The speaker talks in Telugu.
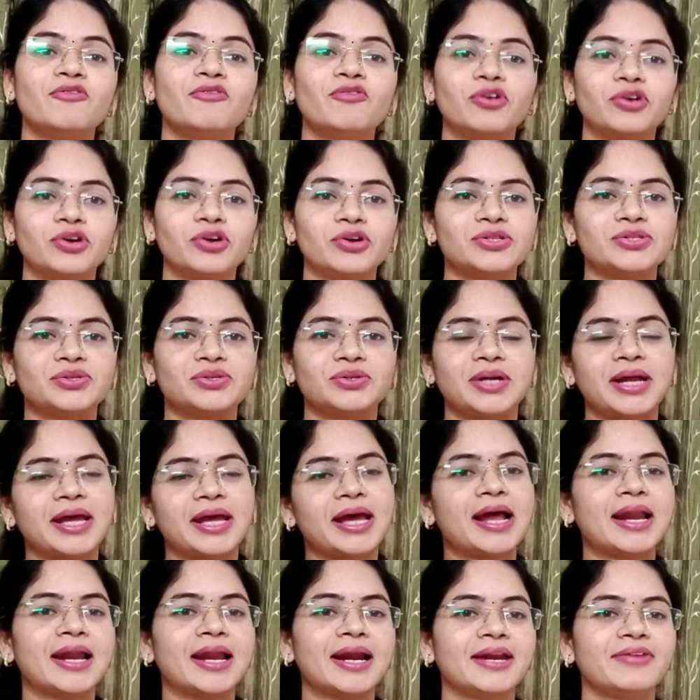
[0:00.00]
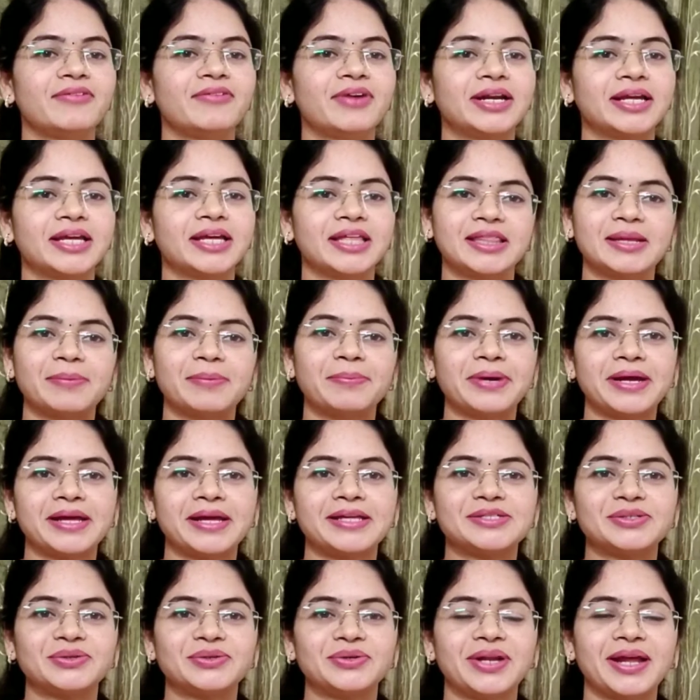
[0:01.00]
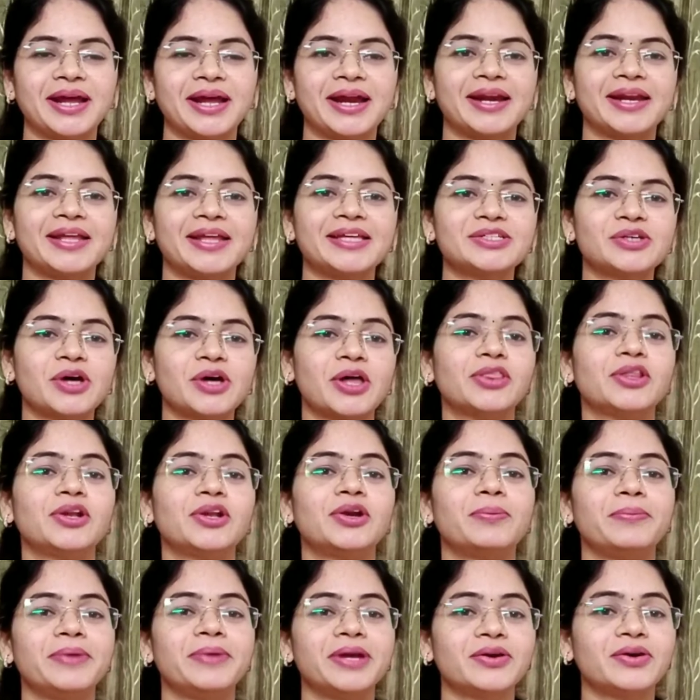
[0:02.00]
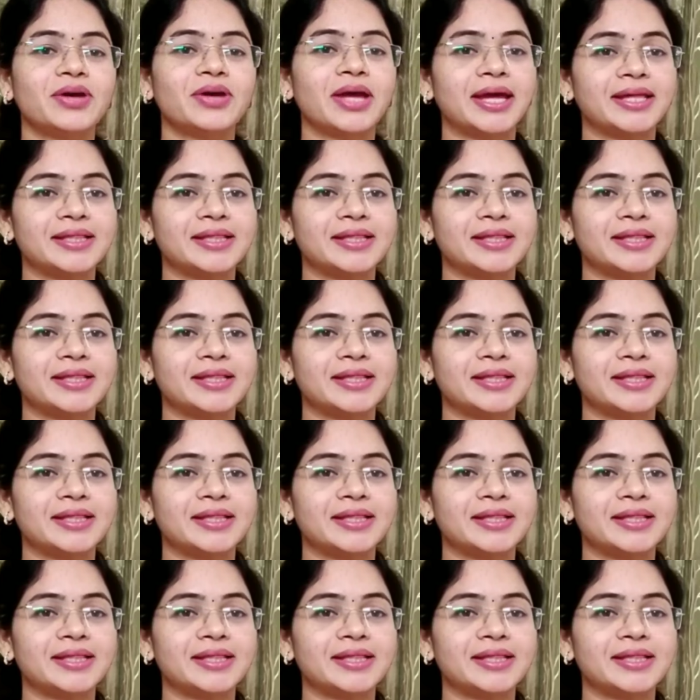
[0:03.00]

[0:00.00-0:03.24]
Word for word: ఫొటోస్ ఉంటాయి అలానే వాటి కింద ప్రైస్ ఉంటాయండి సో అందులో మీకు